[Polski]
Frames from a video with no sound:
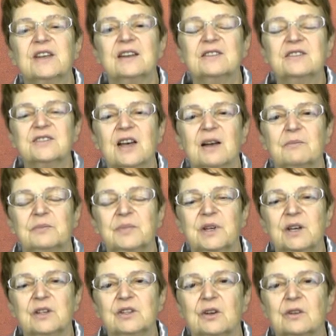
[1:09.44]
ten sam
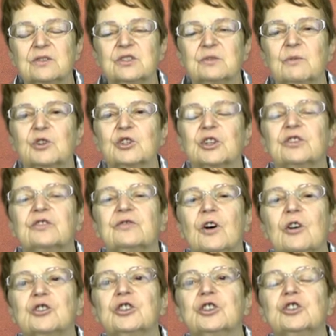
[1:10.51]
pieniądz może
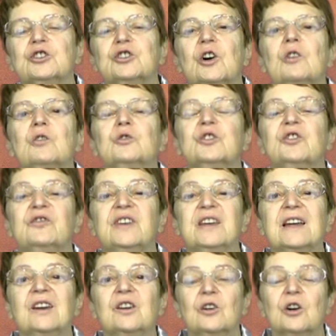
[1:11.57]
tworzyć dochód
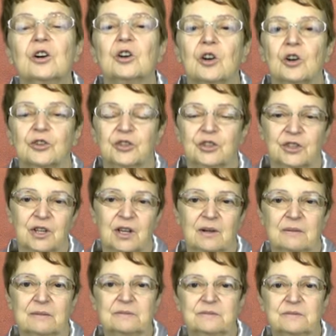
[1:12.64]
wielokrotnie.
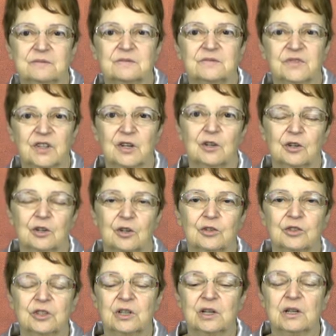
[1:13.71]

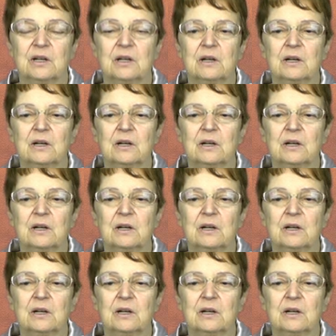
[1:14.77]
Wielokrotnie.